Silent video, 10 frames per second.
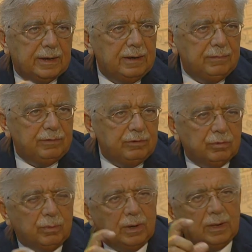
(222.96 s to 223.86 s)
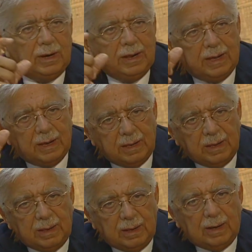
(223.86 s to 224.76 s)
dell'edificio, quella che lega
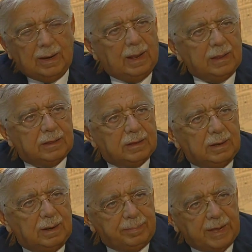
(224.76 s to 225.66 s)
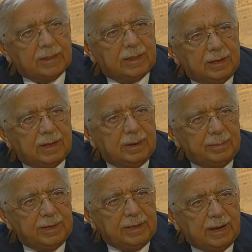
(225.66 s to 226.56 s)
la, la piazza di Santa
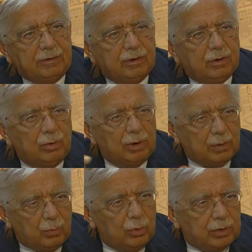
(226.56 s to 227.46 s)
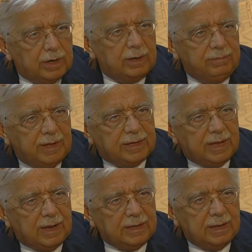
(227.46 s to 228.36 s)
Maria degli Angeli con la quota di via
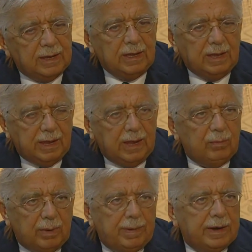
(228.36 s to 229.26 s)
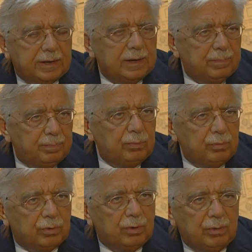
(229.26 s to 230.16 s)
Chiaia, è una parte che
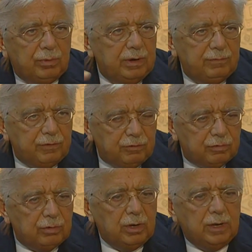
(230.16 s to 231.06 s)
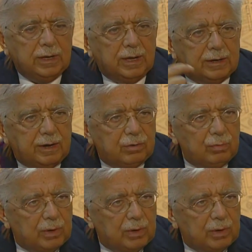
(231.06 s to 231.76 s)
appunto è un edificio che attraverso un